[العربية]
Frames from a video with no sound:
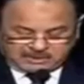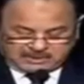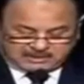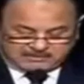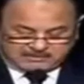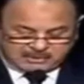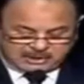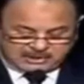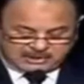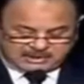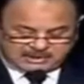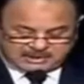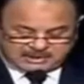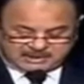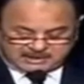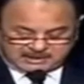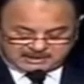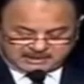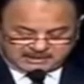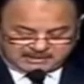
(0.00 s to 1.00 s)

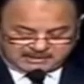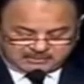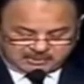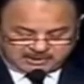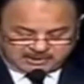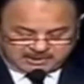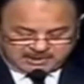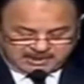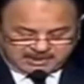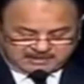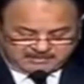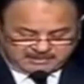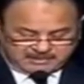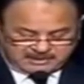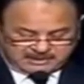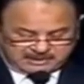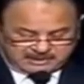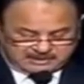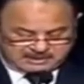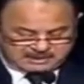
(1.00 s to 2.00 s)
الجرائم الإرهابية
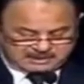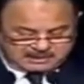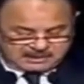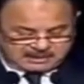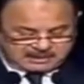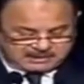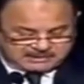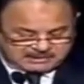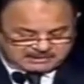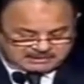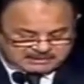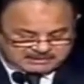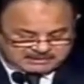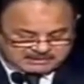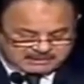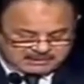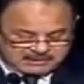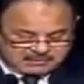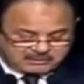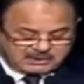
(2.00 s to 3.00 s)
ستظل
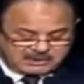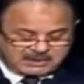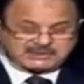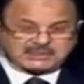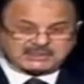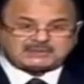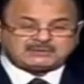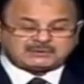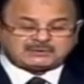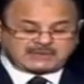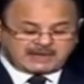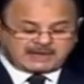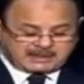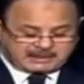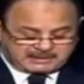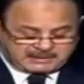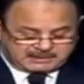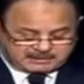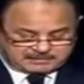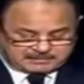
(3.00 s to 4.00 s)
الأشد تعقيدا
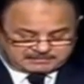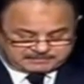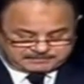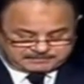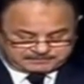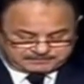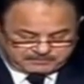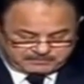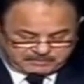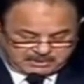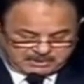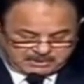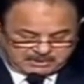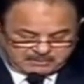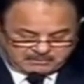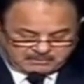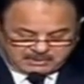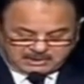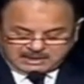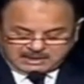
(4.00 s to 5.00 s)

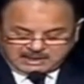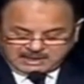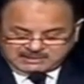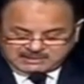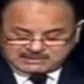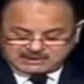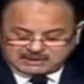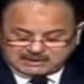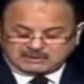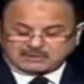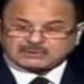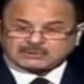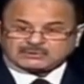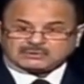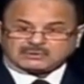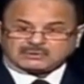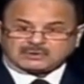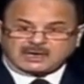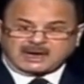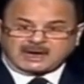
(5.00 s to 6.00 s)
والأكثر خطورة
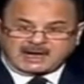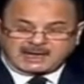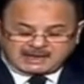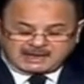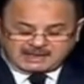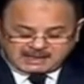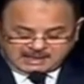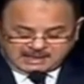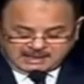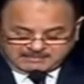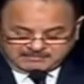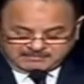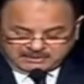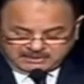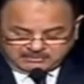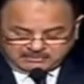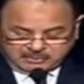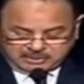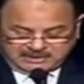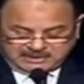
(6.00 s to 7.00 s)
على أمن
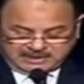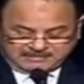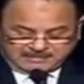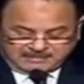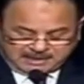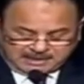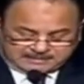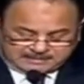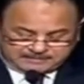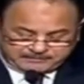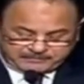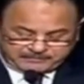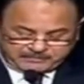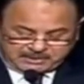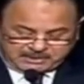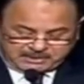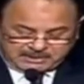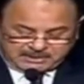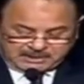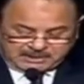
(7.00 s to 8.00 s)
المجتمع
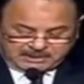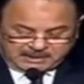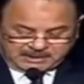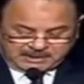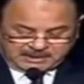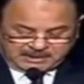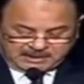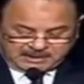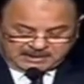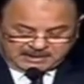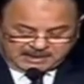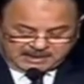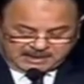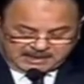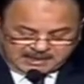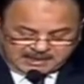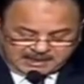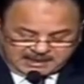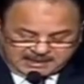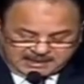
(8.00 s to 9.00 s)
إلا
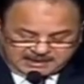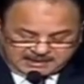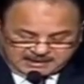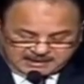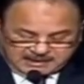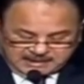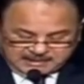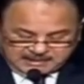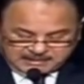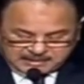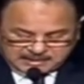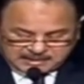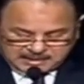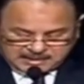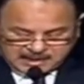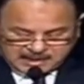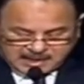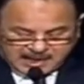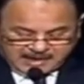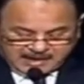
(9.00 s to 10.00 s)
أن
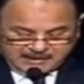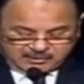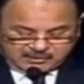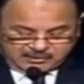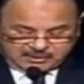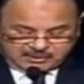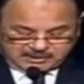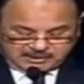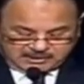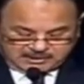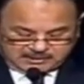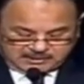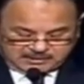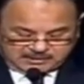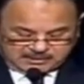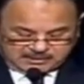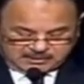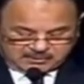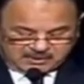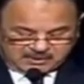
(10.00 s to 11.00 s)
أعيننا
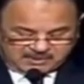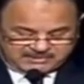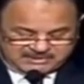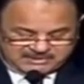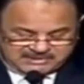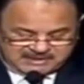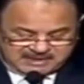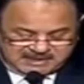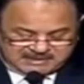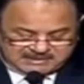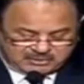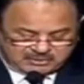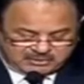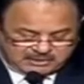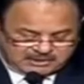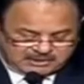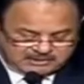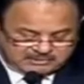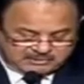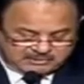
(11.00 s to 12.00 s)
وبذات القدر
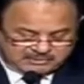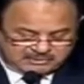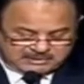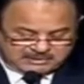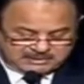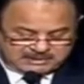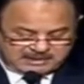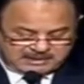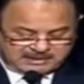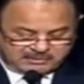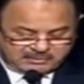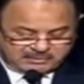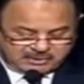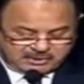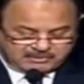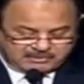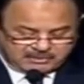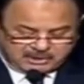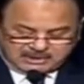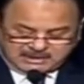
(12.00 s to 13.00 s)
تتجه
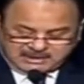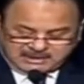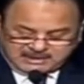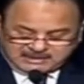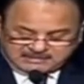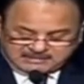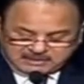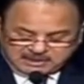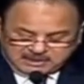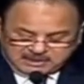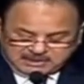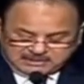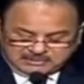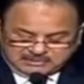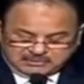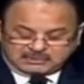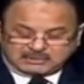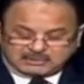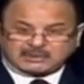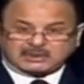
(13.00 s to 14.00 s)
لمواجهة مخاطر
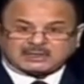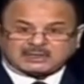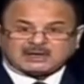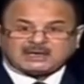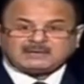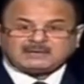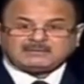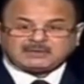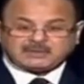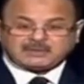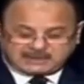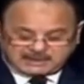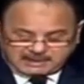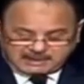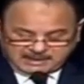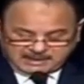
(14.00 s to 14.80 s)
الجرائم الجنائية